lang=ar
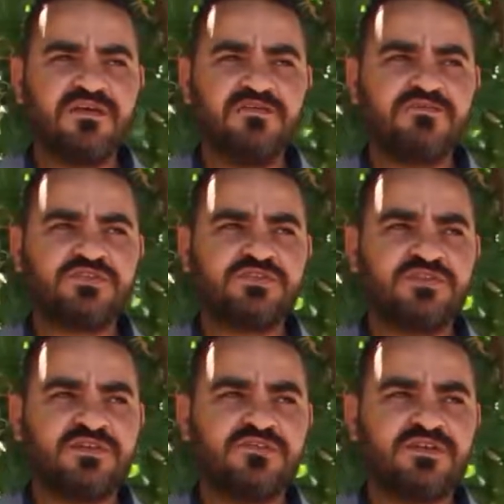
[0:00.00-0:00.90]
فيش
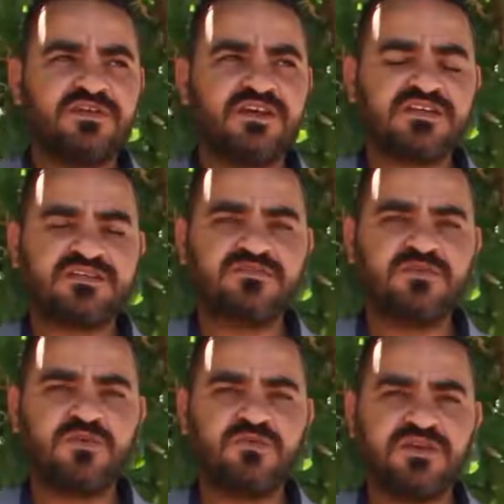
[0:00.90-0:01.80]
في عندنا نقص في
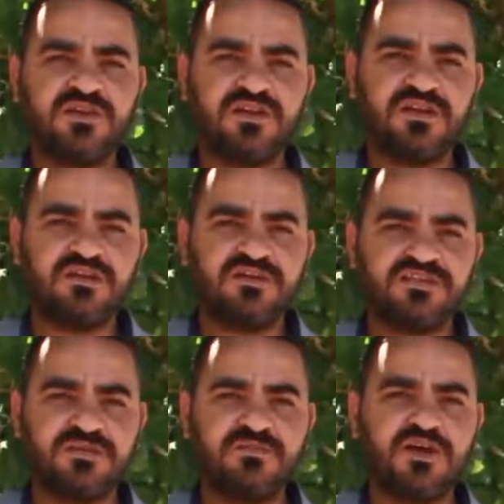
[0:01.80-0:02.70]
لحوم
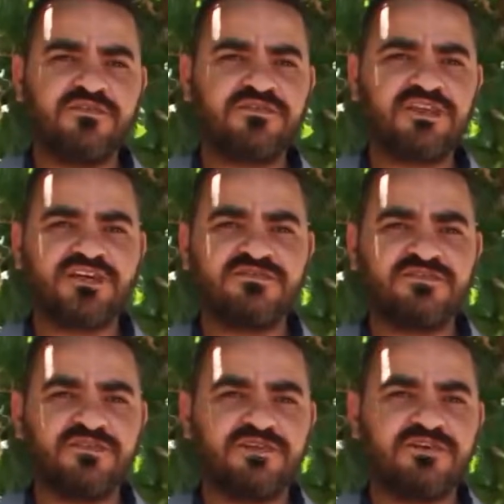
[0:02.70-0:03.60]
السمان في نقص
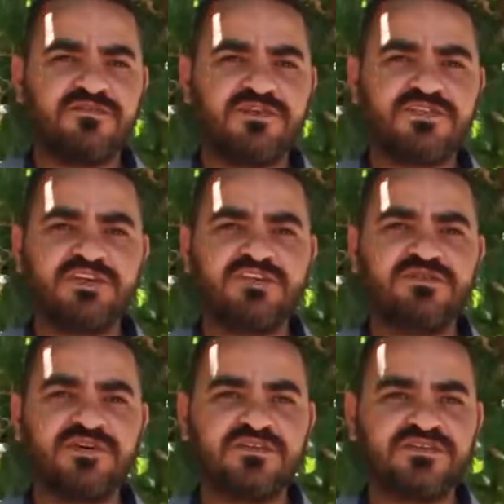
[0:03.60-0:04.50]
في, في انتاج
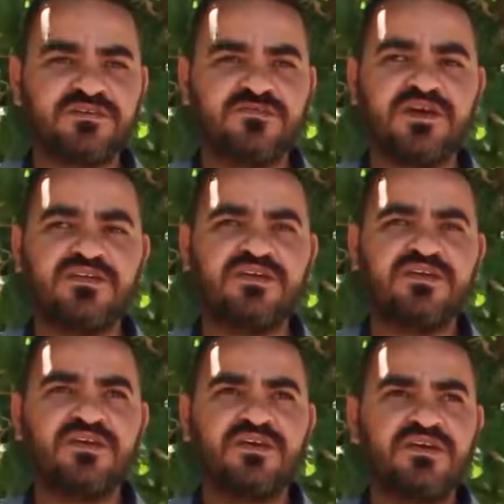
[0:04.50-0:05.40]
البيض السمان
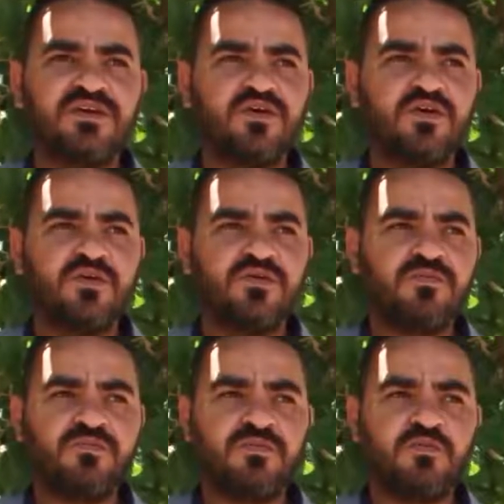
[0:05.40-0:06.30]

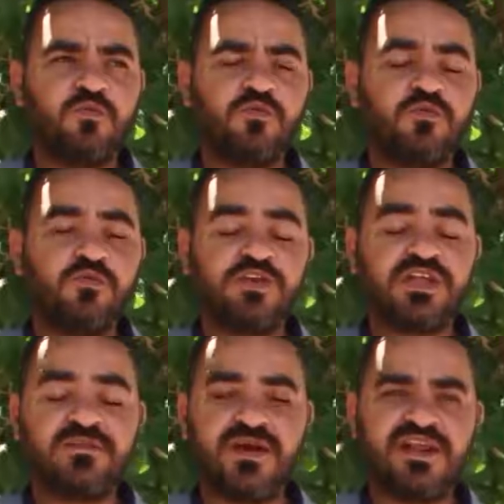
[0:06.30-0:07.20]
وفي
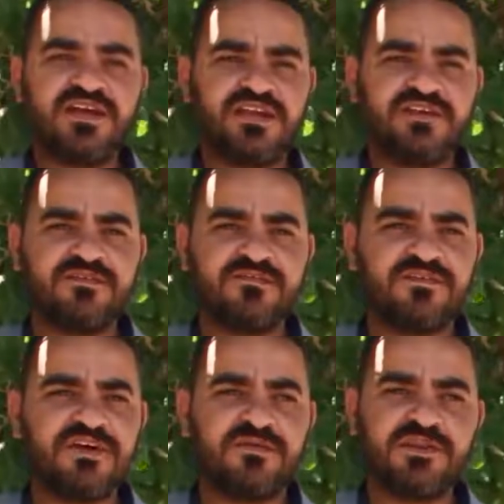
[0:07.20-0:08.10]
طلب عالي عليه
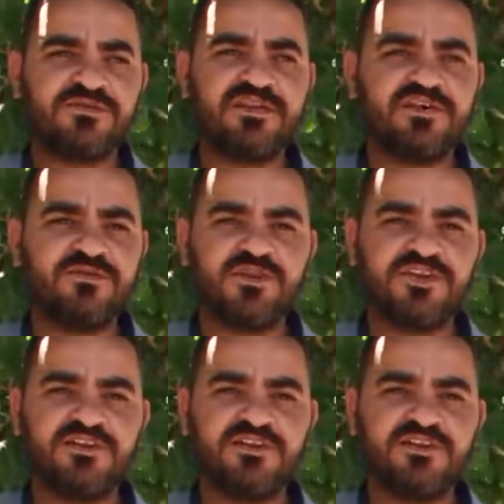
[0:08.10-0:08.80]
فاتمنى انه يعني